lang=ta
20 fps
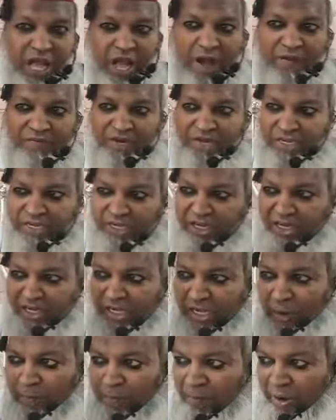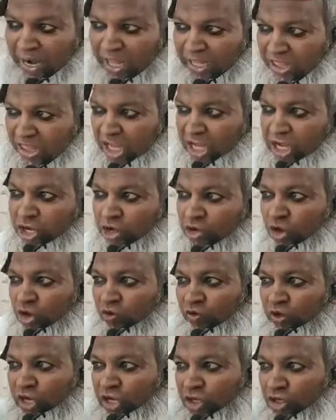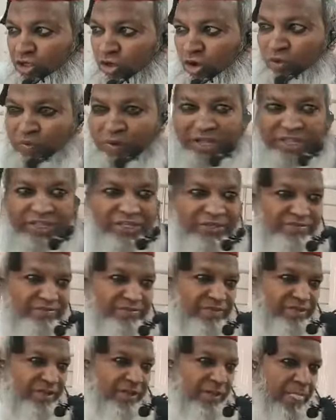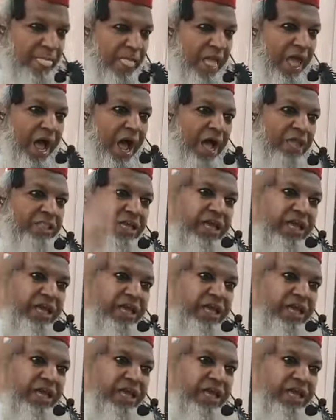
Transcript: அவனுக்கு இருக்கிற பலத்தை இன்னொருவருக்கு சொல்வது அதை